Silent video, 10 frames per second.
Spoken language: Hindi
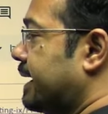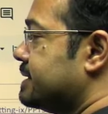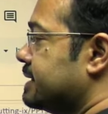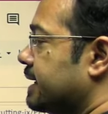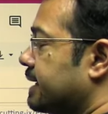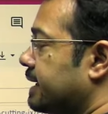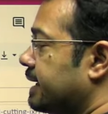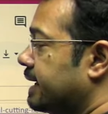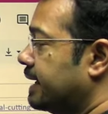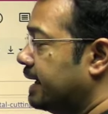ऐसे करके
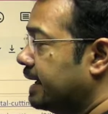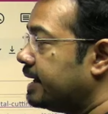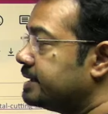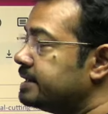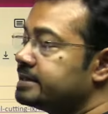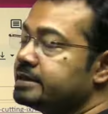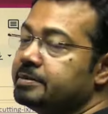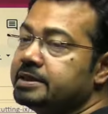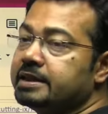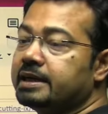एक हज़ार से
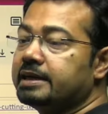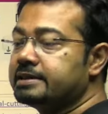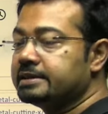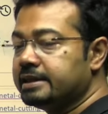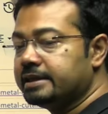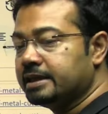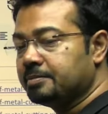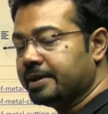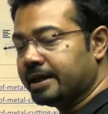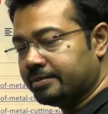भी ज़्यादा लेक्चर यहाँ
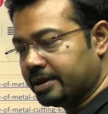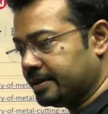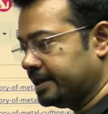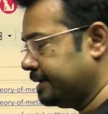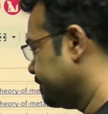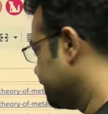पे अवेलेबल है